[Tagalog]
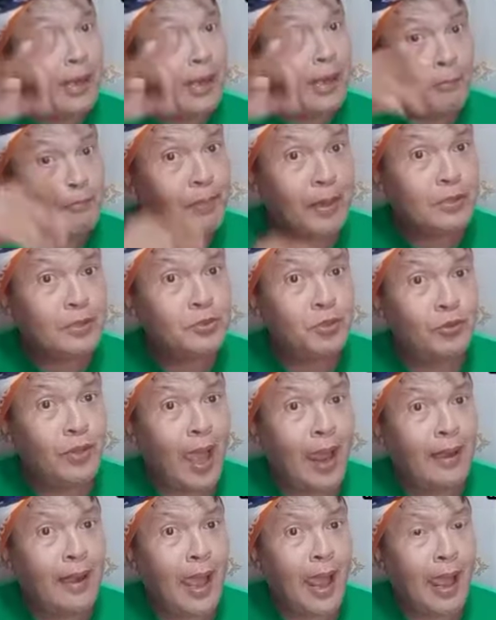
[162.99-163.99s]
Alang
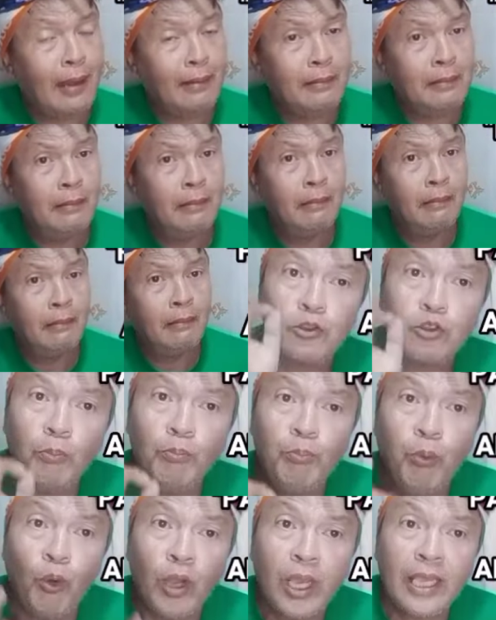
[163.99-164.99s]
personalan
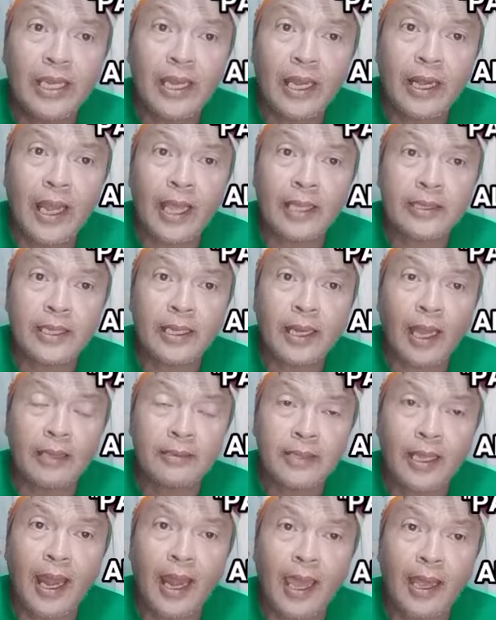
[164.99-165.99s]
tumbukin na natin
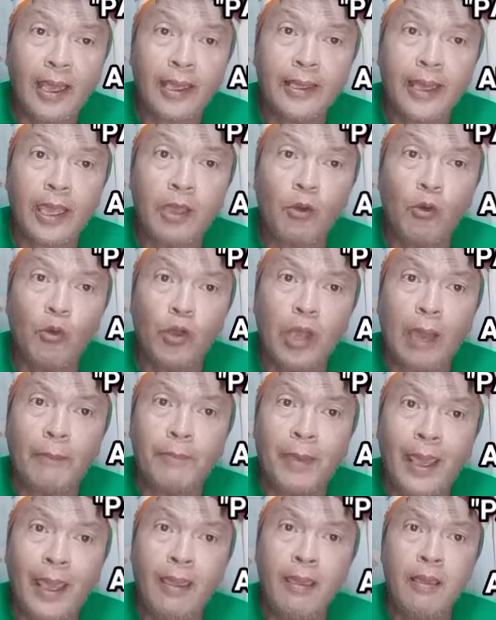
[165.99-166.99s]
ang talakay ngayong
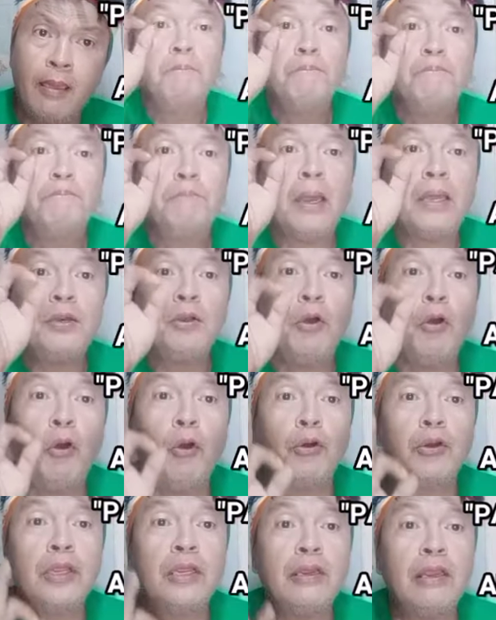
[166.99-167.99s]
gabi.
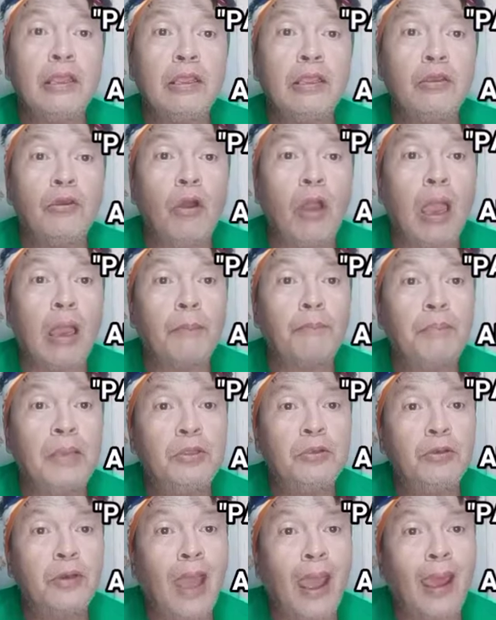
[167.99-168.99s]
Panoorin ninyo
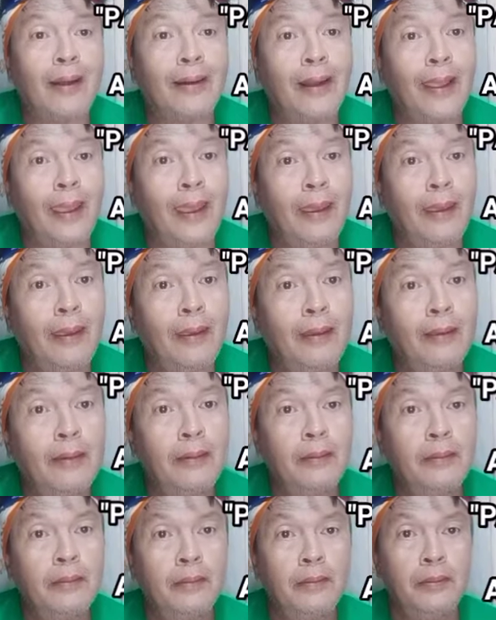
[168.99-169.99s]
ang video na are.